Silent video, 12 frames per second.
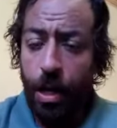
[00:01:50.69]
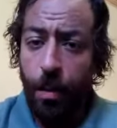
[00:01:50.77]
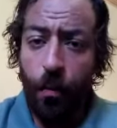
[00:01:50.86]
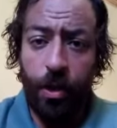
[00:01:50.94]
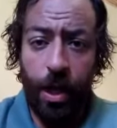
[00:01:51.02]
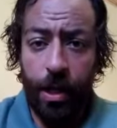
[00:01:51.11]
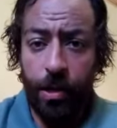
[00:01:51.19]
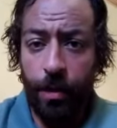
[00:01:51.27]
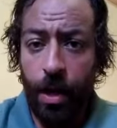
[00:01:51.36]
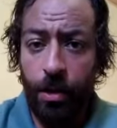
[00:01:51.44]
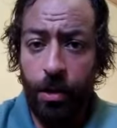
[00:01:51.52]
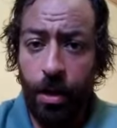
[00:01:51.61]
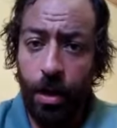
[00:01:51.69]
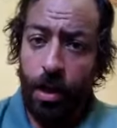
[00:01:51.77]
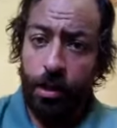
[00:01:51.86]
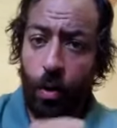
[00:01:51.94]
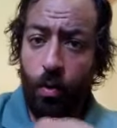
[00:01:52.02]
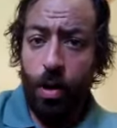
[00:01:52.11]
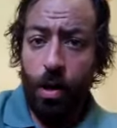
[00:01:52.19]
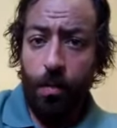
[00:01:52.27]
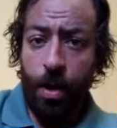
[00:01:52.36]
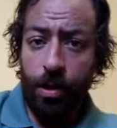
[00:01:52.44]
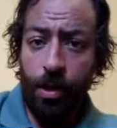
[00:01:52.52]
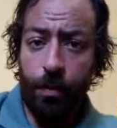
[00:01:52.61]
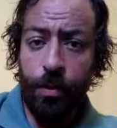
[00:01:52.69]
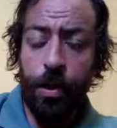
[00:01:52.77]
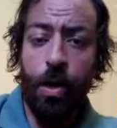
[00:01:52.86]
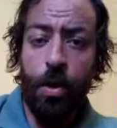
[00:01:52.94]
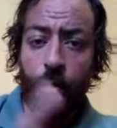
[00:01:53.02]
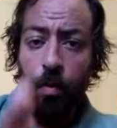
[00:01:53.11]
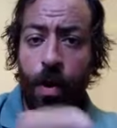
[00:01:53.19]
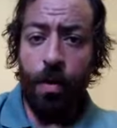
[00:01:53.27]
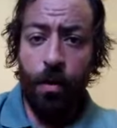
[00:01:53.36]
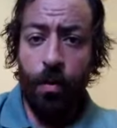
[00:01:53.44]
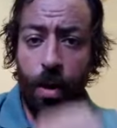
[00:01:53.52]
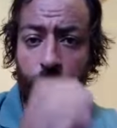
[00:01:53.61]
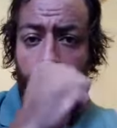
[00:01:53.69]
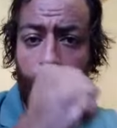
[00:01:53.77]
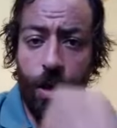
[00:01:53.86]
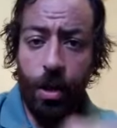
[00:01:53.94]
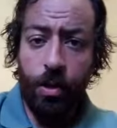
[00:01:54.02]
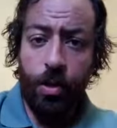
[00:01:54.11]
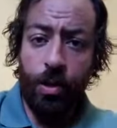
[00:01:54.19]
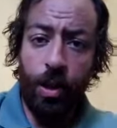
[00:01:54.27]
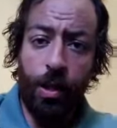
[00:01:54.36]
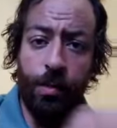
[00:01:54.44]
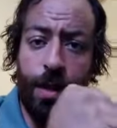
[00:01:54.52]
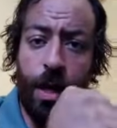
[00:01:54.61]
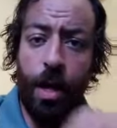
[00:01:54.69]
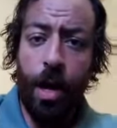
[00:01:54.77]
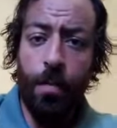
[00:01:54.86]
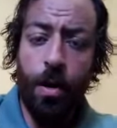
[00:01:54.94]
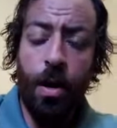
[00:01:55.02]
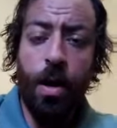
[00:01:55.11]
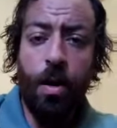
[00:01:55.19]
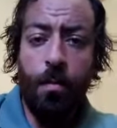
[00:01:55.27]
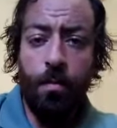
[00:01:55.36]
انما مفيش حاجه اسمها هطول البايسبس وباي ذا واي الاكسرسايز بتاع الهامر